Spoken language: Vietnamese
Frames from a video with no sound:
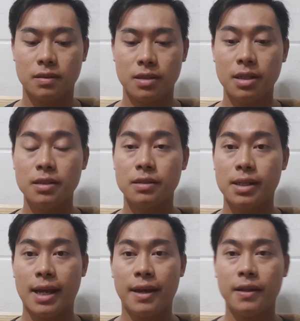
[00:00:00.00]
Những người
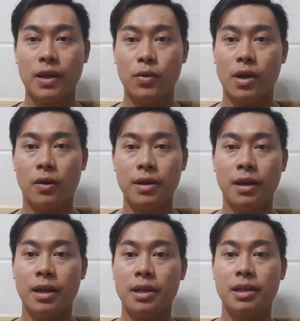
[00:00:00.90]
đã theo dõi
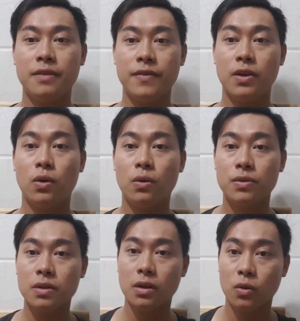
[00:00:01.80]
hai cái video
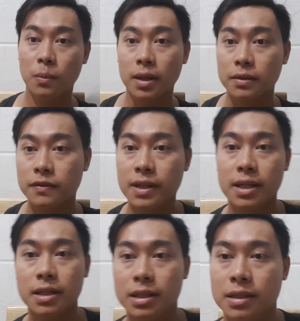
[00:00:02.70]
trước đó của mình
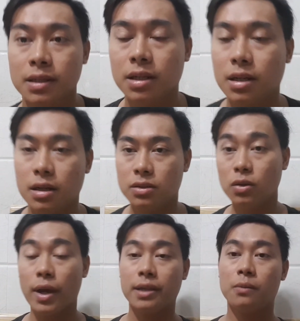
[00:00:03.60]
về rối
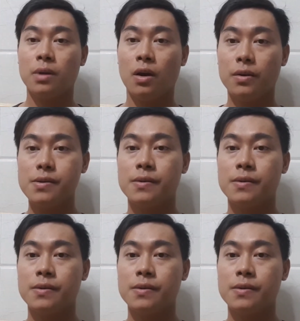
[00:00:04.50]
loạn giọng nói